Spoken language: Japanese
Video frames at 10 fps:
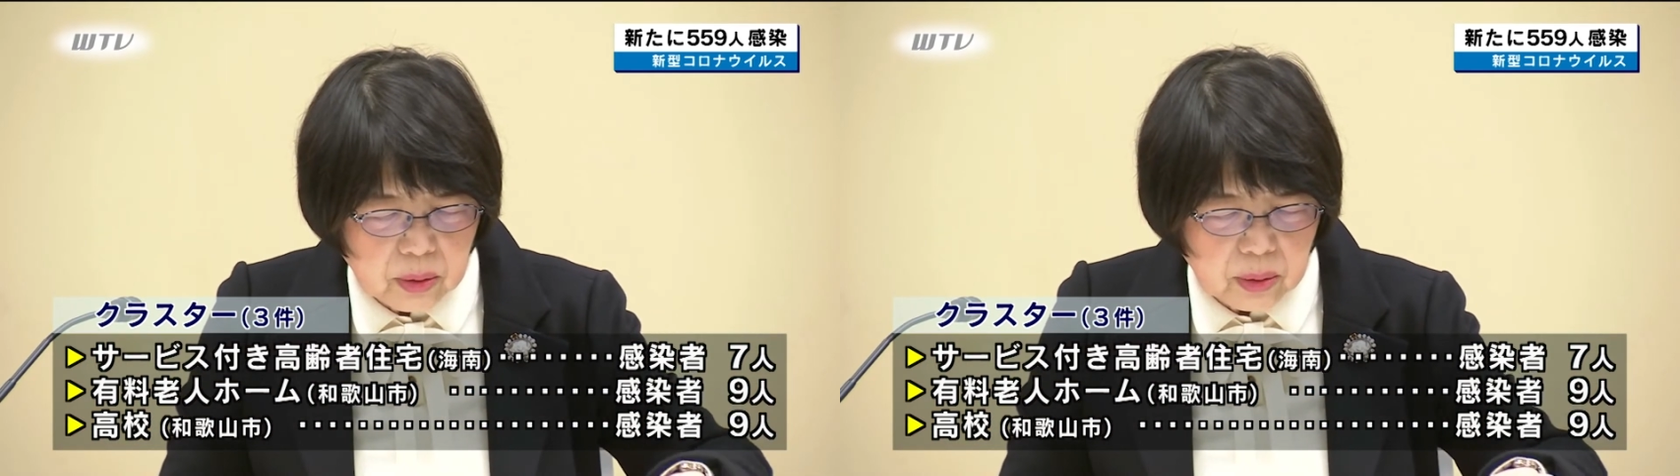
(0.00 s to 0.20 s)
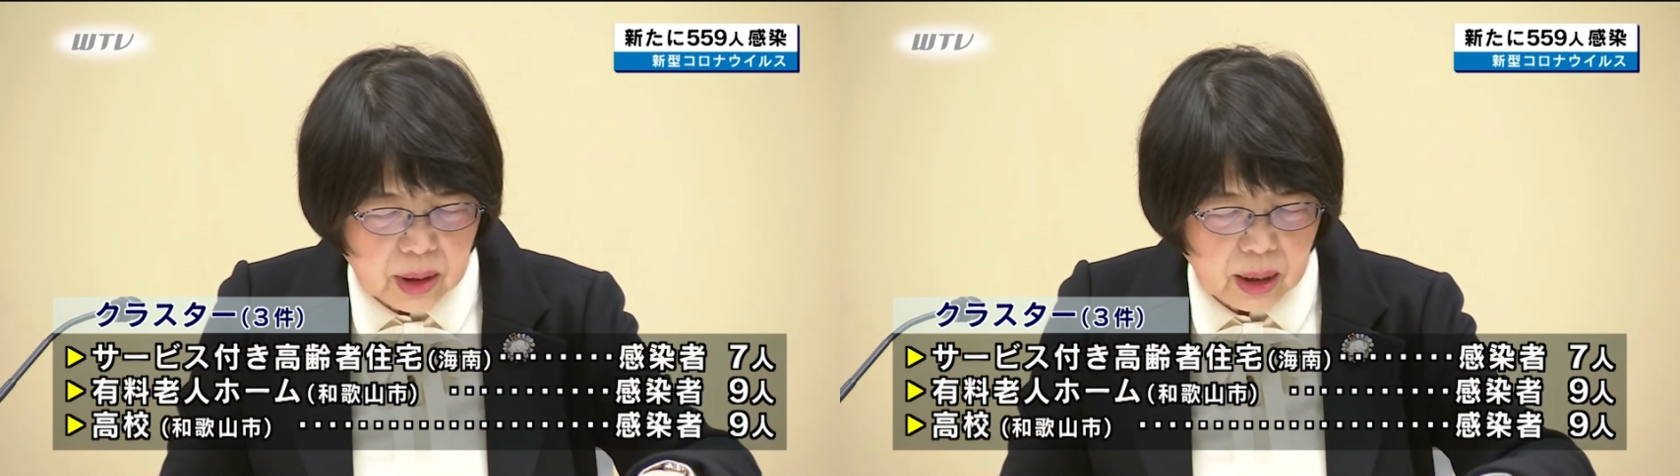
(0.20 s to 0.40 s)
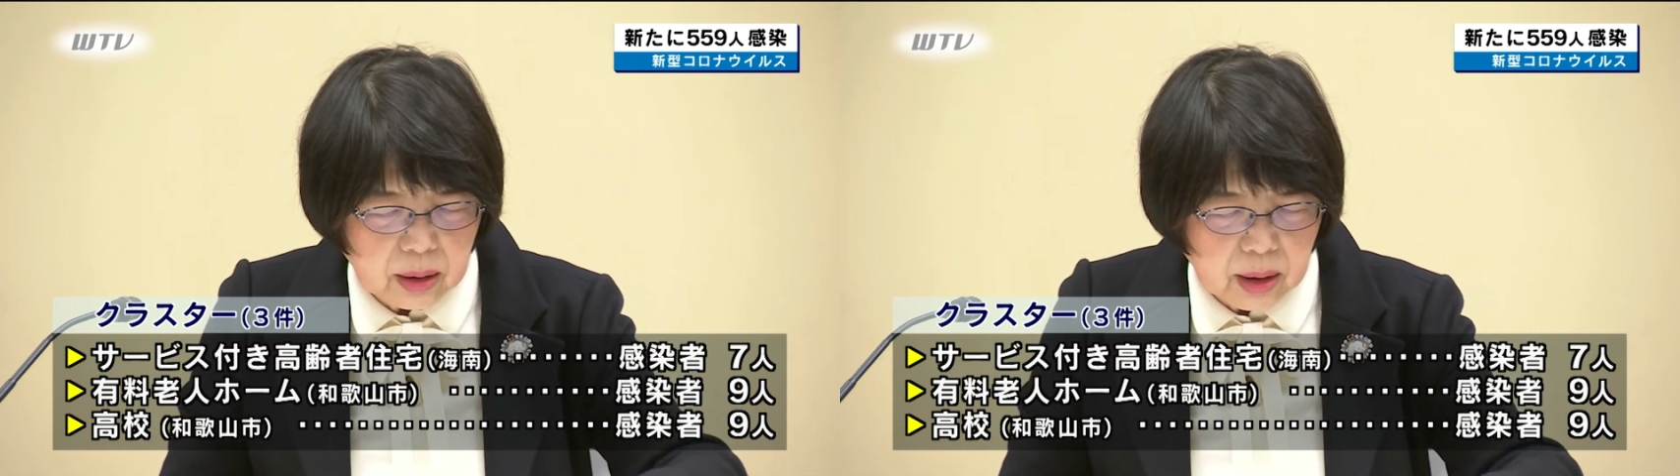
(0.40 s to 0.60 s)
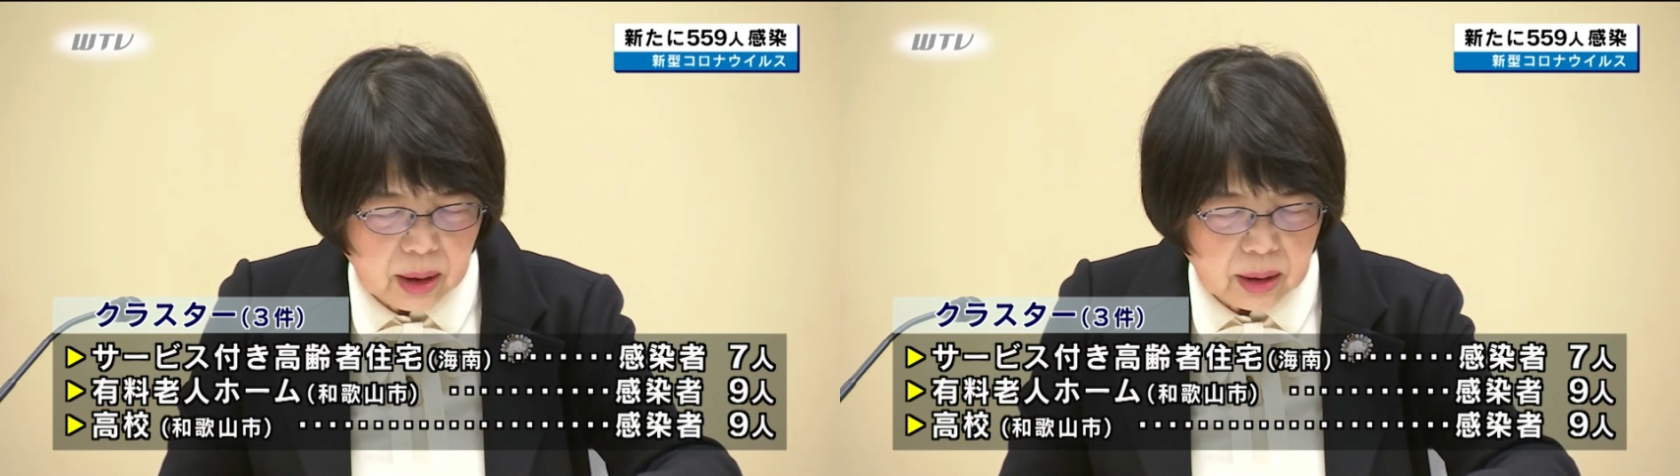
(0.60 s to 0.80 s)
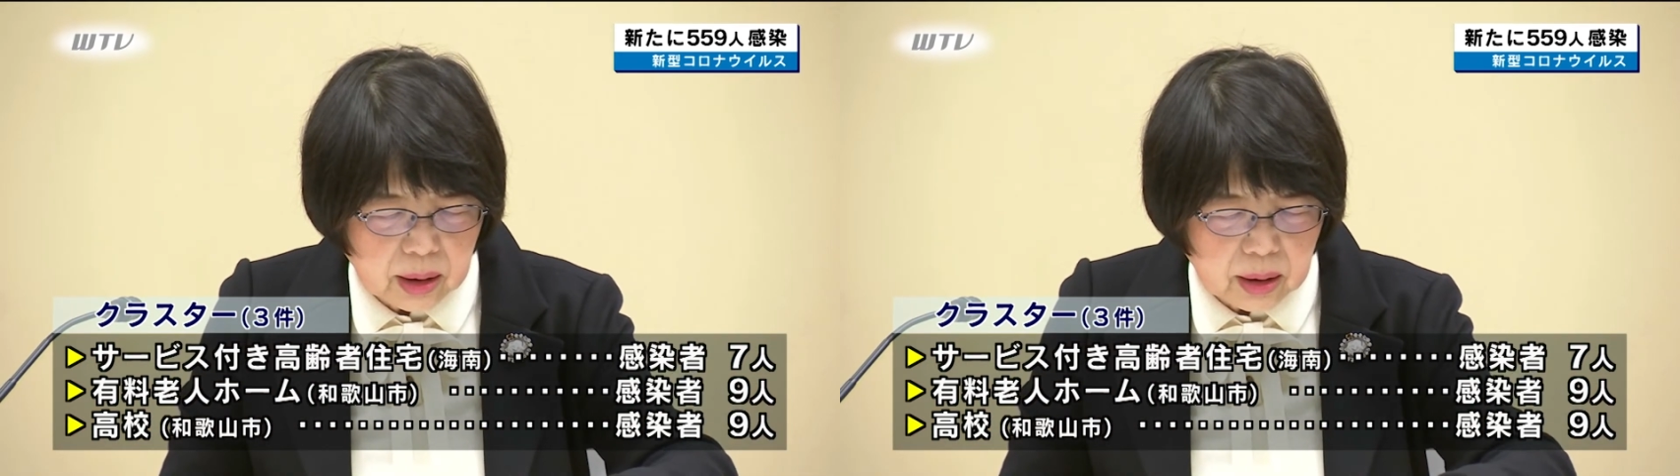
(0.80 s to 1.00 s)
内の高
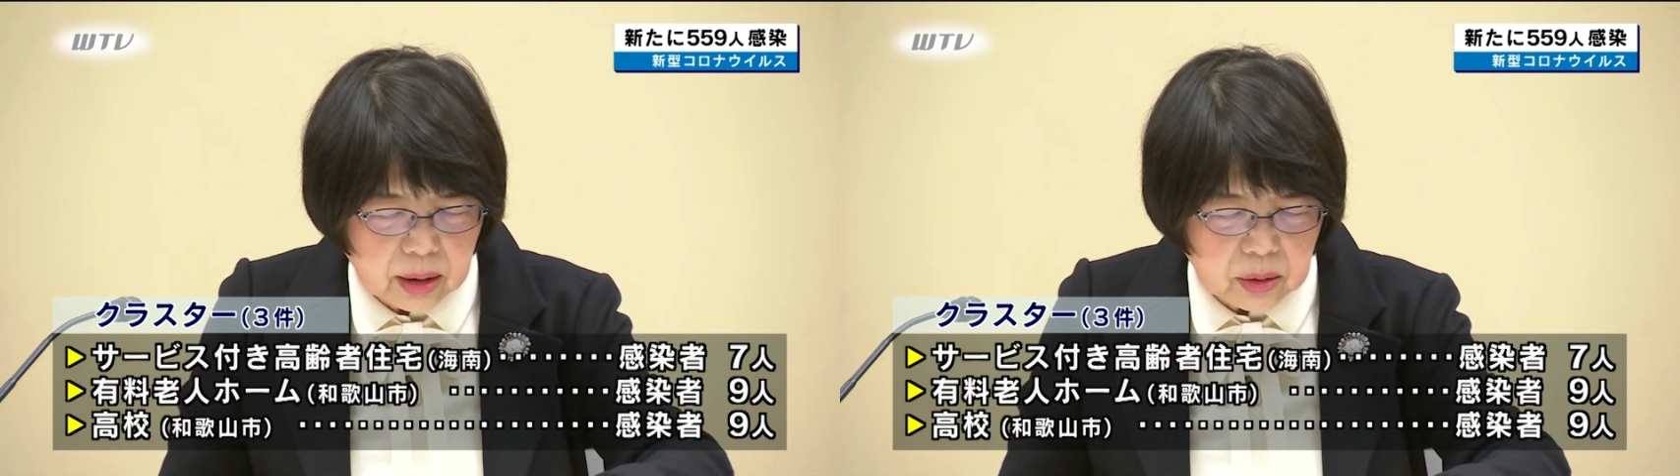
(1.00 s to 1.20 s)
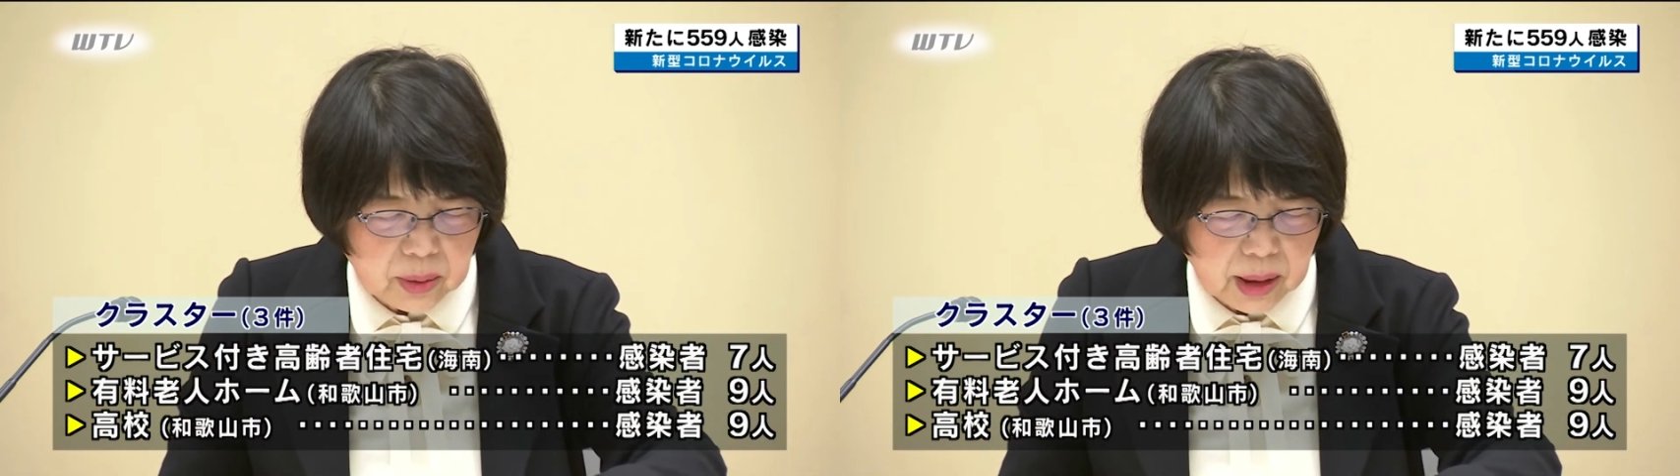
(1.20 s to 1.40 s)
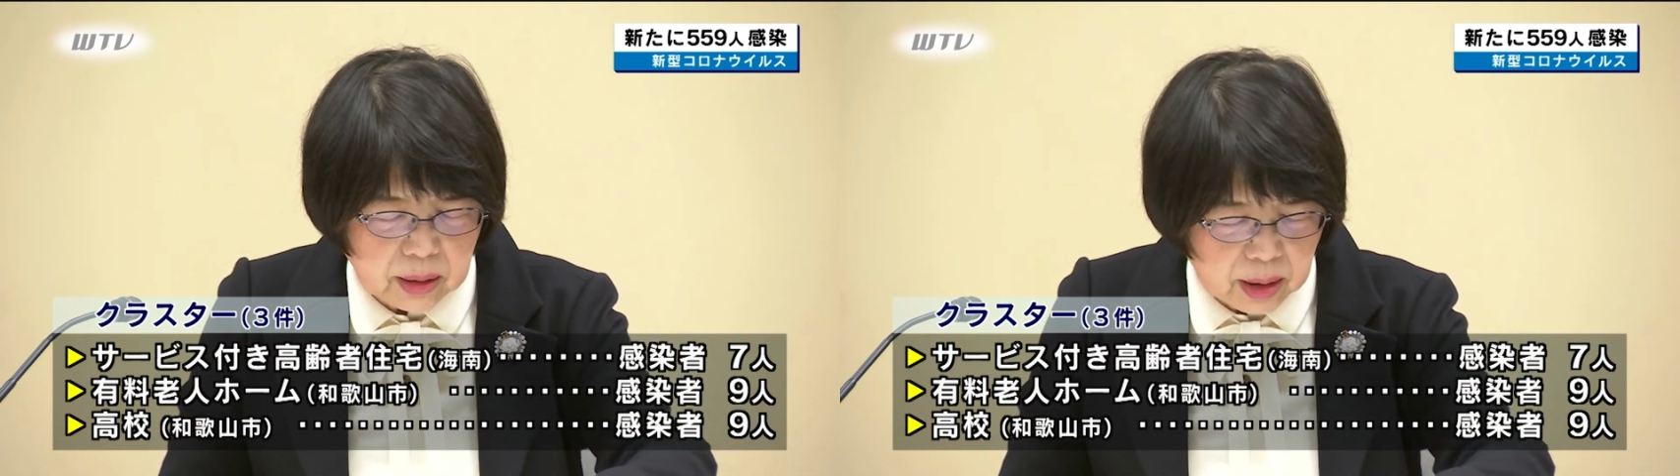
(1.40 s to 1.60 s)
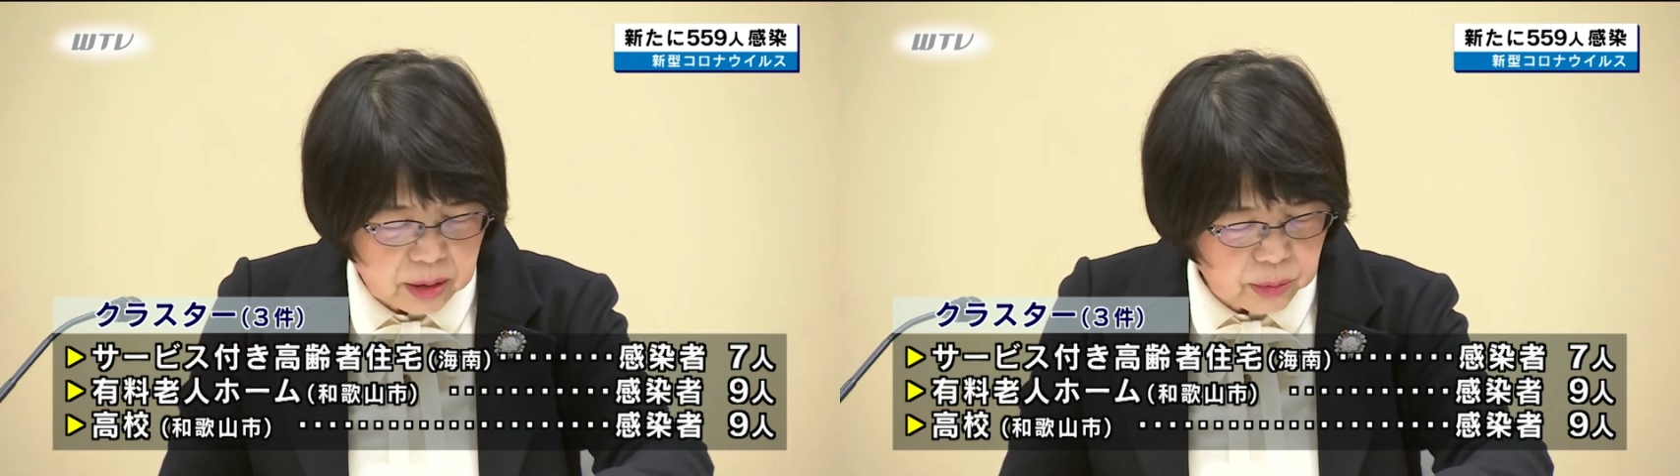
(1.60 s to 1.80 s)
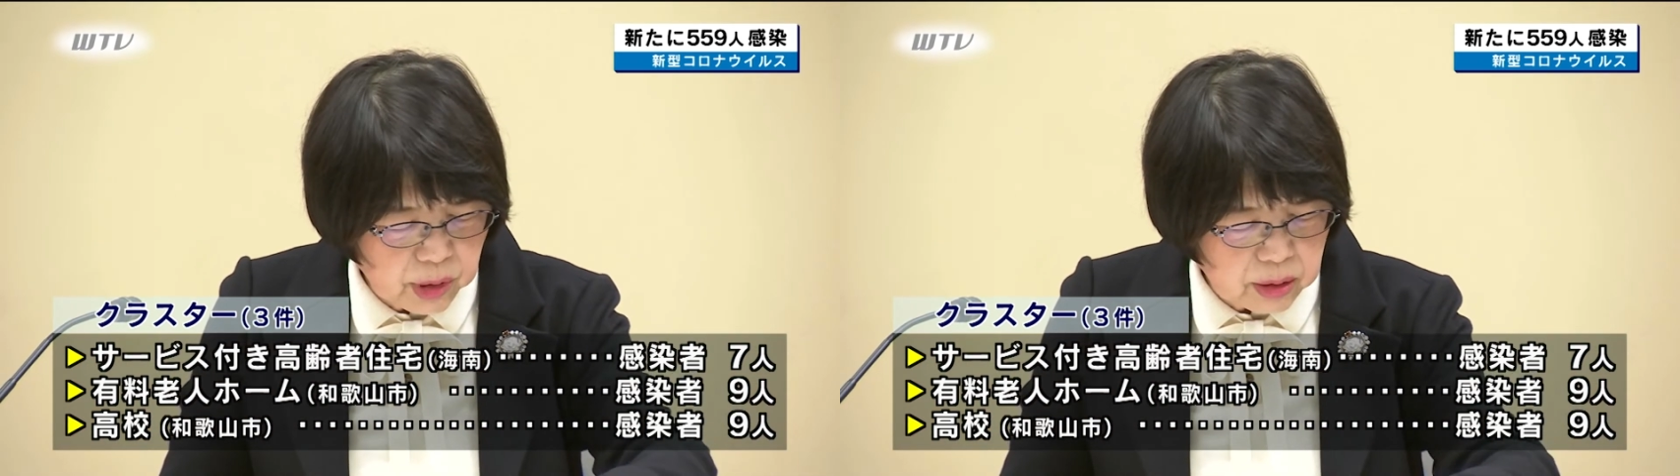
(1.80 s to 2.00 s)
校で9人が
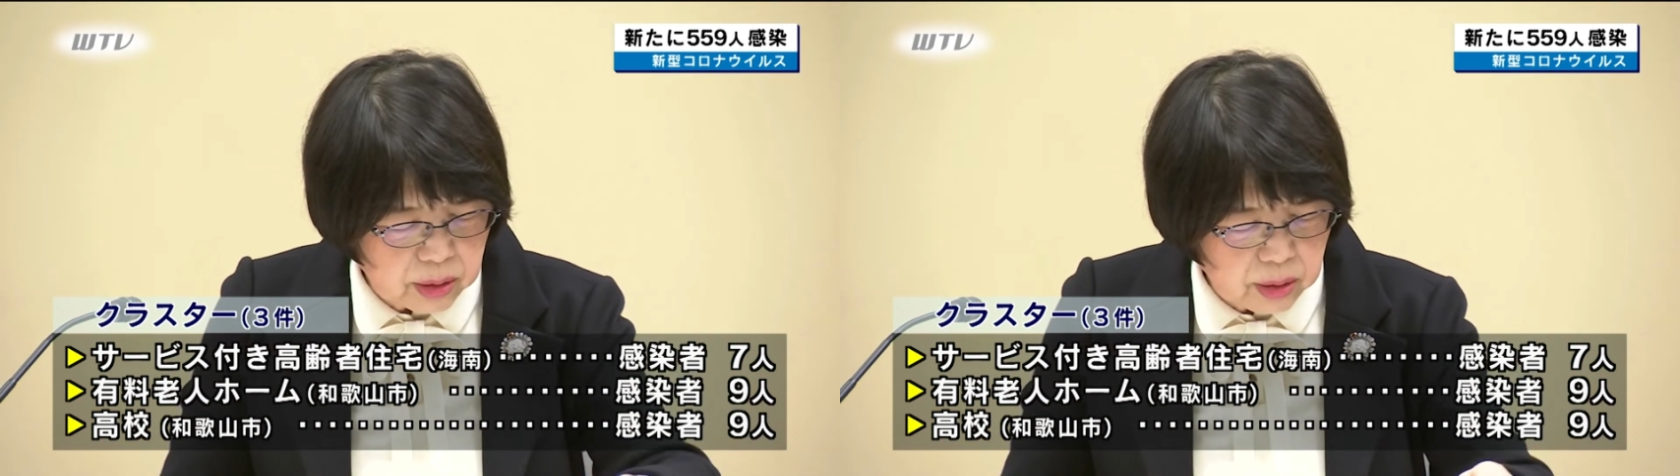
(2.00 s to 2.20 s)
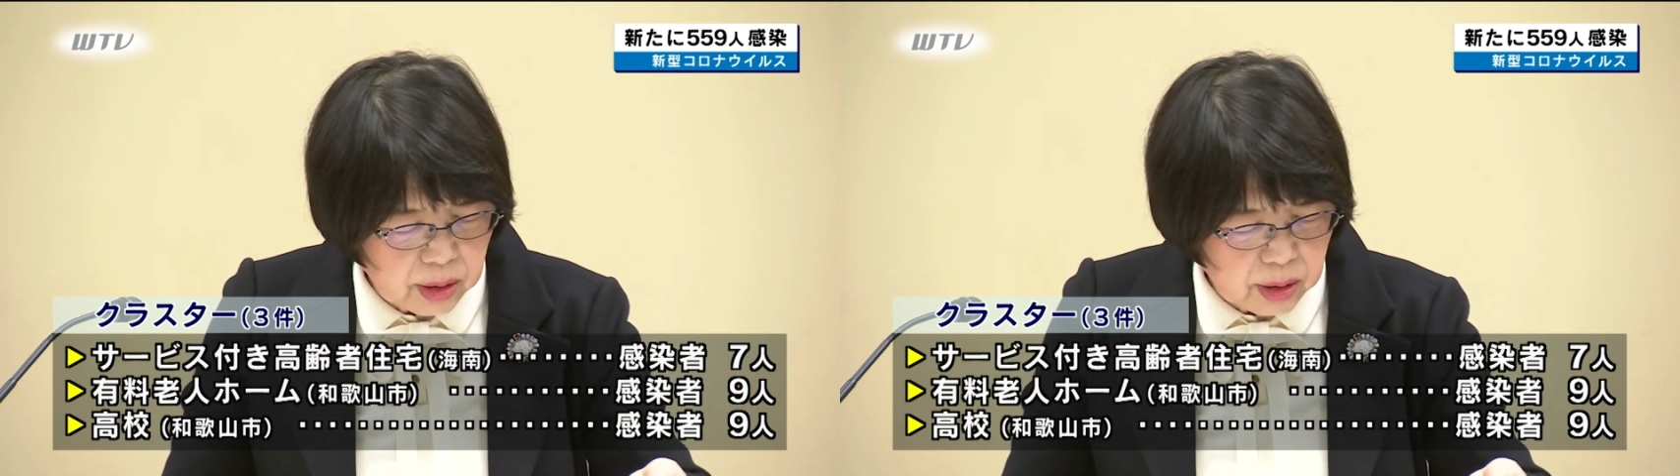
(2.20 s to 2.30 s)
感染。